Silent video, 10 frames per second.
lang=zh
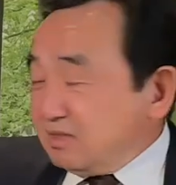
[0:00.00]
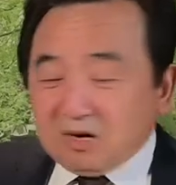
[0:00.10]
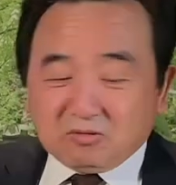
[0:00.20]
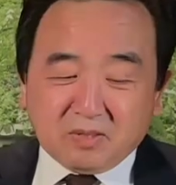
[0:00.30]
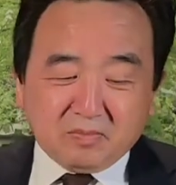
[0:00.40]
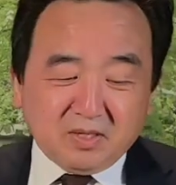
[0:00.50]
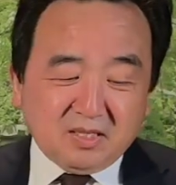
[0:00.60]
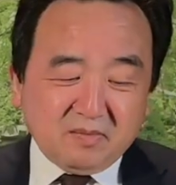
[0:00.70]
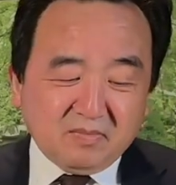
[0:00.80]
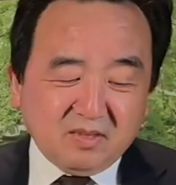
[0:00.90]
找这么个
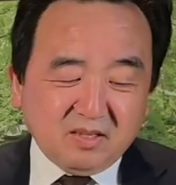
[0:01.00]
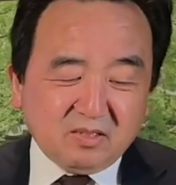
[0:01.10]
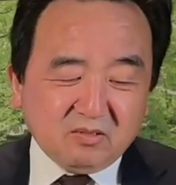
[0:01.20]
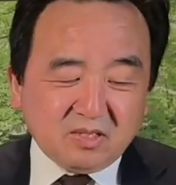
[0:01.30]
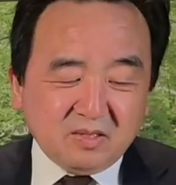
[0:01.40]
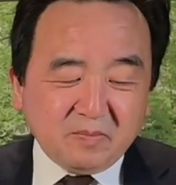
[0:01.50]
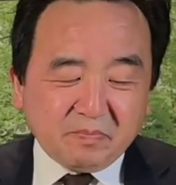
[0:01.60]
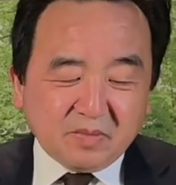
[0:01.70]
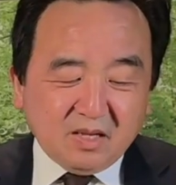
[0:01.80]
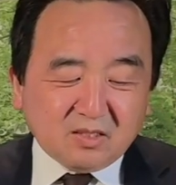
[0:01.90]
人，就是
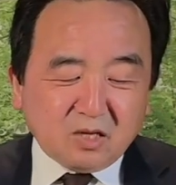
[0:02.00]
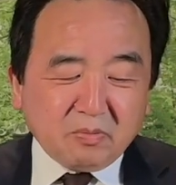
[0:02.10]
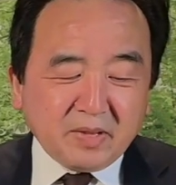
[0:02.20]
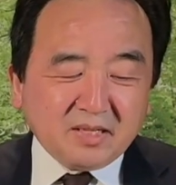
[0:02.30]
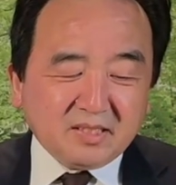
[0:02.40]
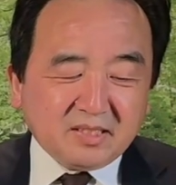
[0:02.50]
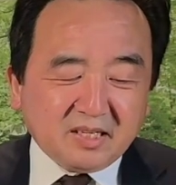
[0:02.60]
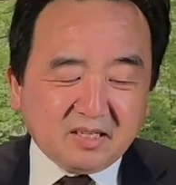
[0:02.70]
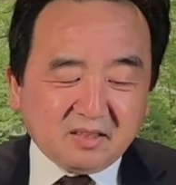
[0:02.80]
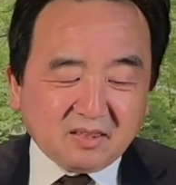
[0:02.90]
照片里这
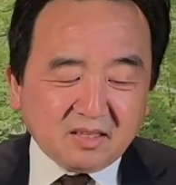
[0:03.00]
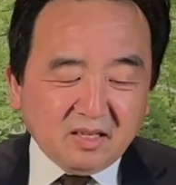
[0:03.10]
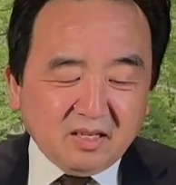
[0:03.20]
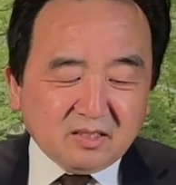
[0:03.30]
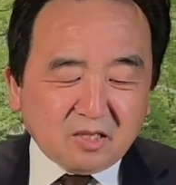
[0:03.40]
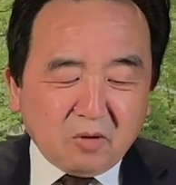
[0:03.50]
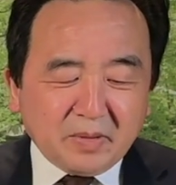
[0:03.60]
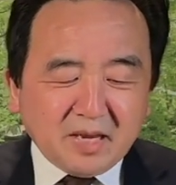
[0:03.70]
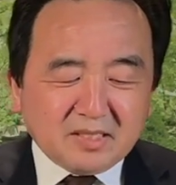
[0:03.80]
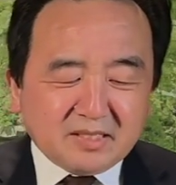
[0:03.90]
个人。照
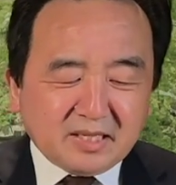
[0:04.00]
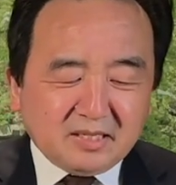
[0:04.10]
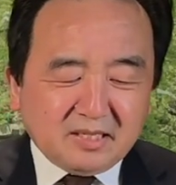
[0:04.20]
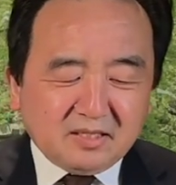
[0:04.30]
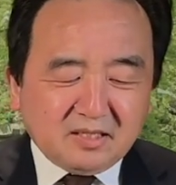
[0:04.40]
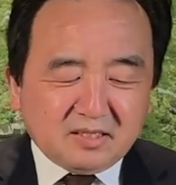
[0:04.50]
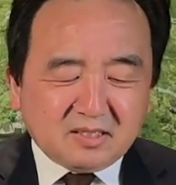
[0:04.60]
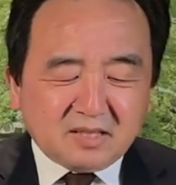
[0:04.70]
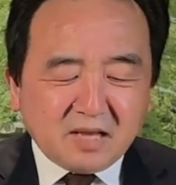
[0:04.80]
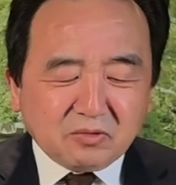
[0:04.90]
片里这个人
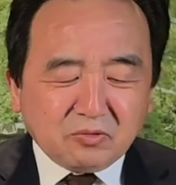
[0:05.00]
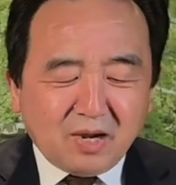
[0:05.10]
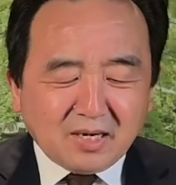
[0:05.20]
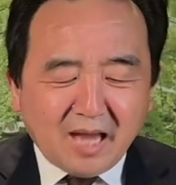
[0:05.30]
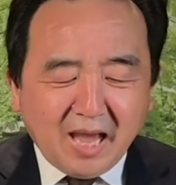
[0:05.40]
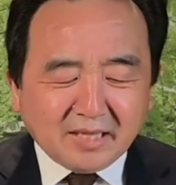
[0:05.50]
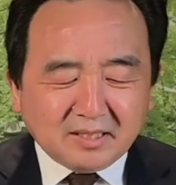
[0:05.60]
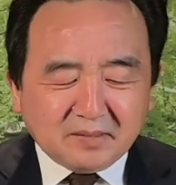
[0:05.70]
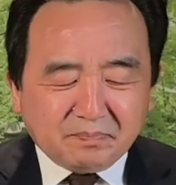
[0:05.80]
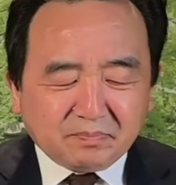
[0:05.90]
是他原来
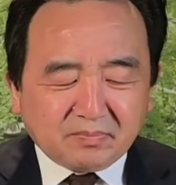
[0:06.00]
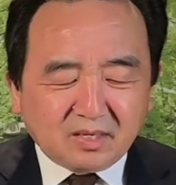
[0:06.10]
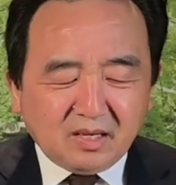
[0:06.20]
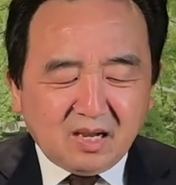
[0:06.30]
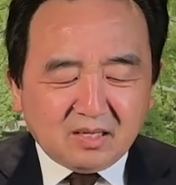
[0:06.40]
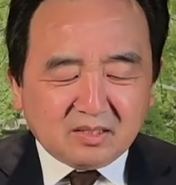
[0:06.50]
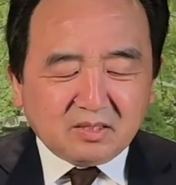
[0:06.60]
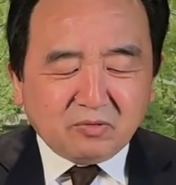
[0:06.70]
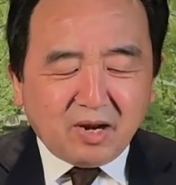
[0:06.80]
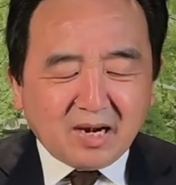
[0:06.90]
的，啊，
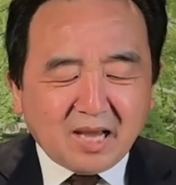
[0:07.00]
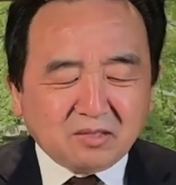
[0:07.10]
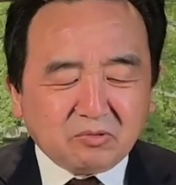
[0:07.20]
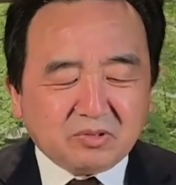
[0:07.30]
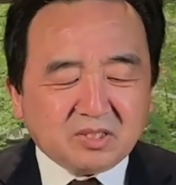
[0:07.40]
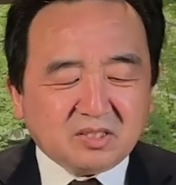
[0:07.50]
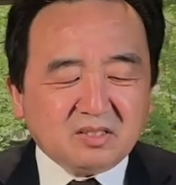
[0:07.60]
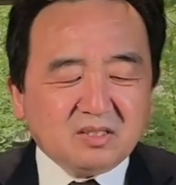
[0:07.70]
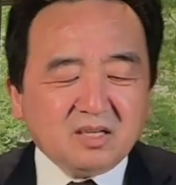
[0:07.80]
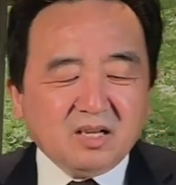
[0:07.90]
是原来的律师，
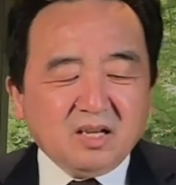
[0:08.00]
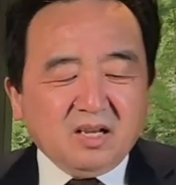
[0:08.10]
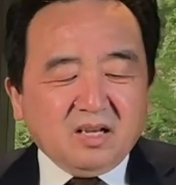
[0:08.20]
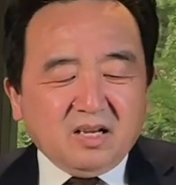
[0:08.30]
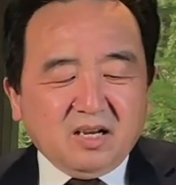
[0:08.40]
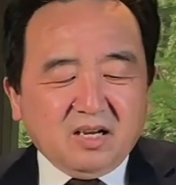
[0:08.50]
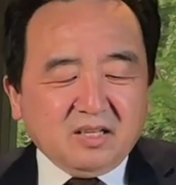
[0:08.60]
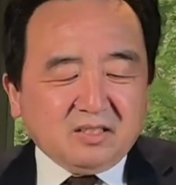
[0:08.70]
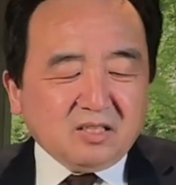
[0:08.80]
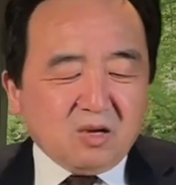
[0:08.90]

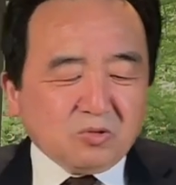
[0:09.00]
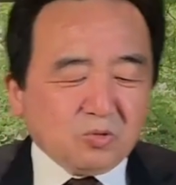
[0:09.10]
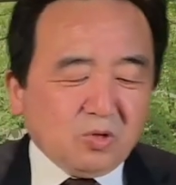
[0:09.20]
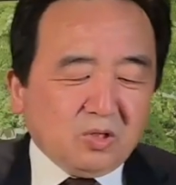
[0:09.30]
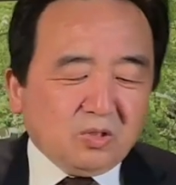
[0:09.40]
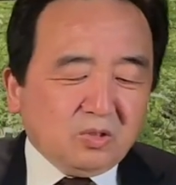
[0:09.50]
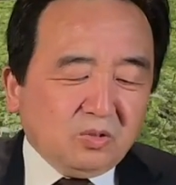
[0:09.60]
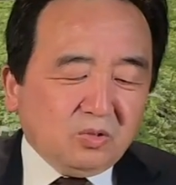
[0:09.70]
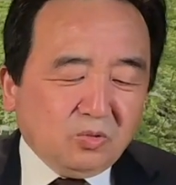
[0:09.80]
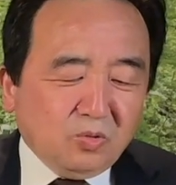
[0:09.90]
呃，叫做
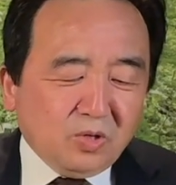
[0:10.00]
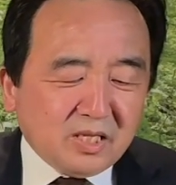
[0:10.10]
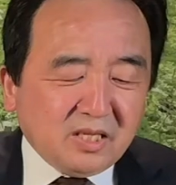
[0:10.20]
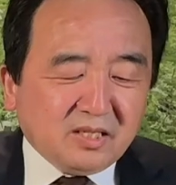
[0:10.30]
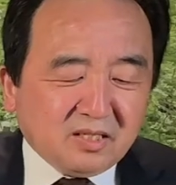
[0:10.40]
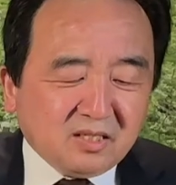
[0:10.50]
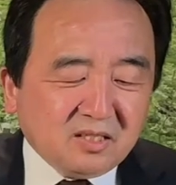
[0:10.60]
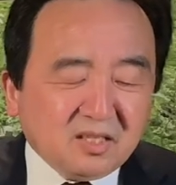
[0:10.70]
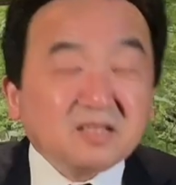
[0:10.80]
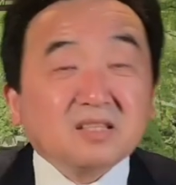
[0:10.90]
罗伊·
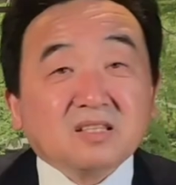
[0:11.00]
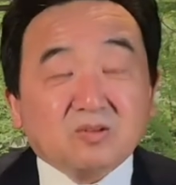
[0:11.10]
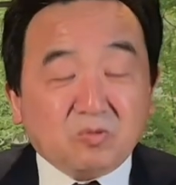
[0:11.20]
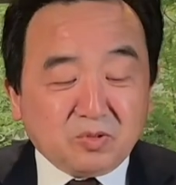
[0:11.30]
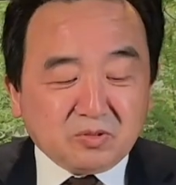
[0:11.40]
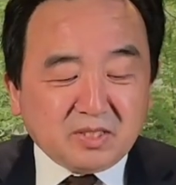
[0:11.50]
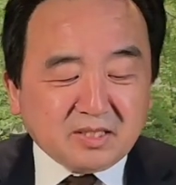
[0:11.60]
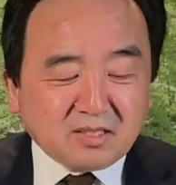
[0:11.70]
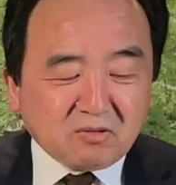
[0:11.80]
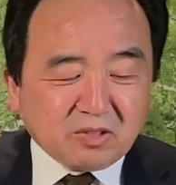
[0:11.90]
科恩。我们就
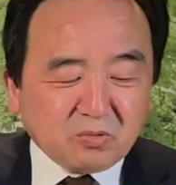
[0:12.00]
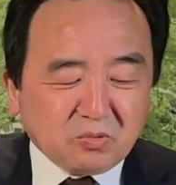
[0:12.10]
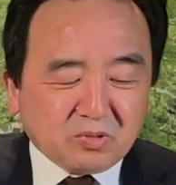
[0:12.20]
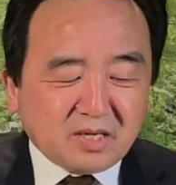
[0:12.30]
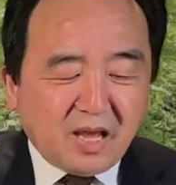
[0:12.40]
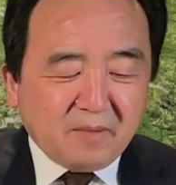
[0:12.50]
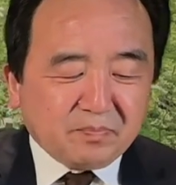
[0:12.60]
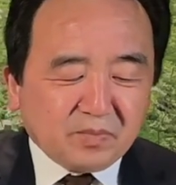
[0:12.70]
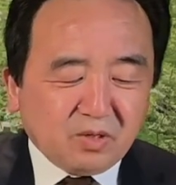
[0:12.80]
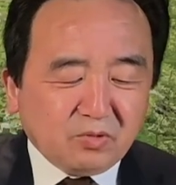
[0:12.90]
介绍这故事了。
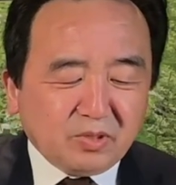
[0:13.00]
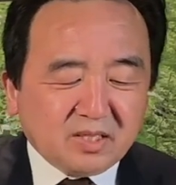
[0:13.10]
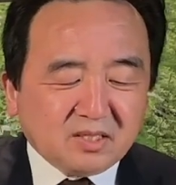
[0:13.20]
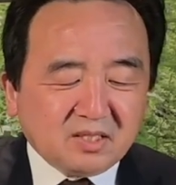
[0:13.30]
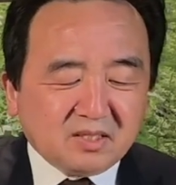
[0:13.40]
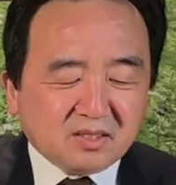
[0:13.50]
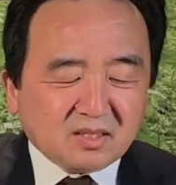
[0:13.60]
罗伊科，